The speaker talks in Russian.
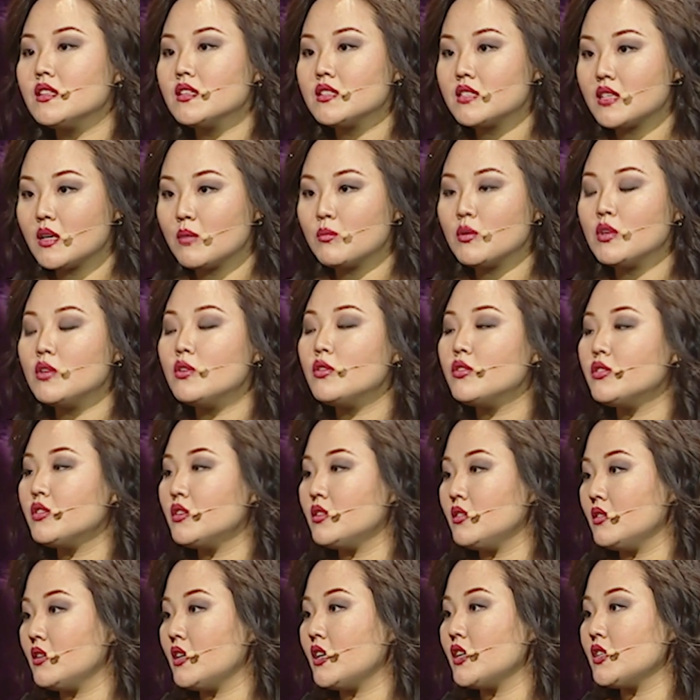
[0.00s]
Это самые
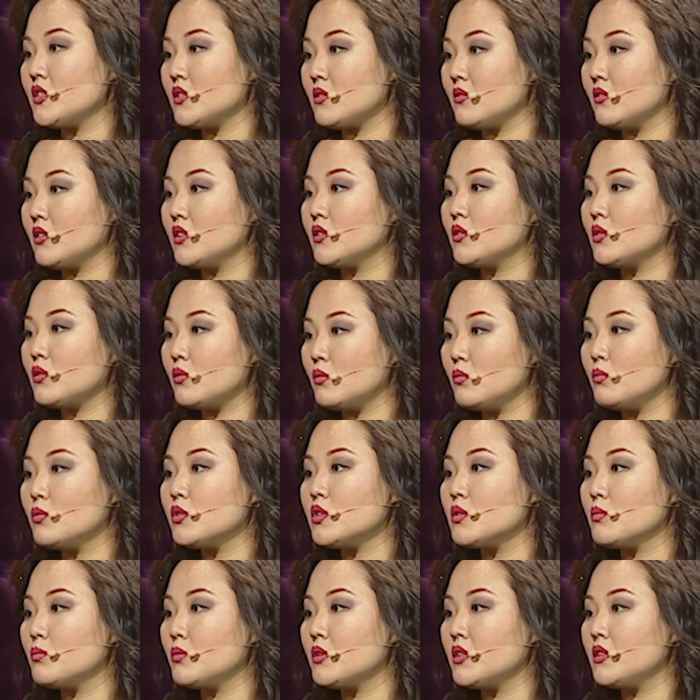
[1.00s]
легкие качества, которые mm мы
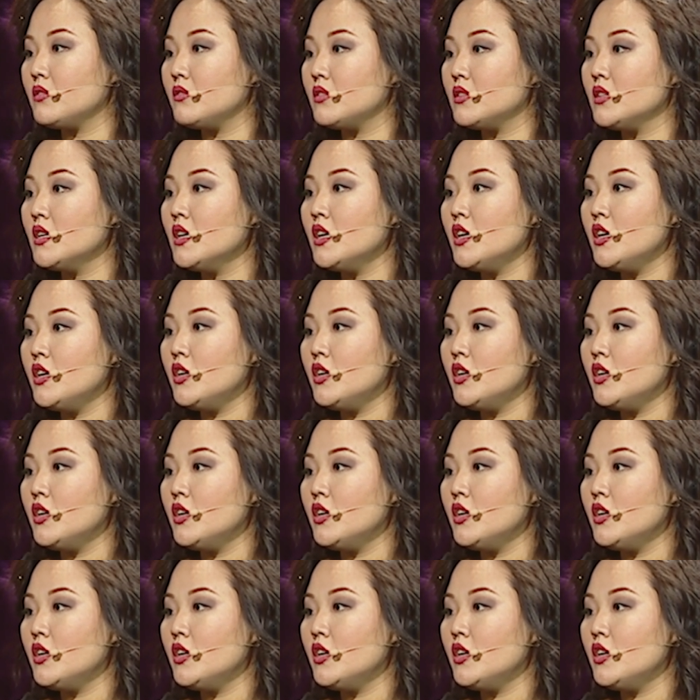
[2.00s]
можем проявить.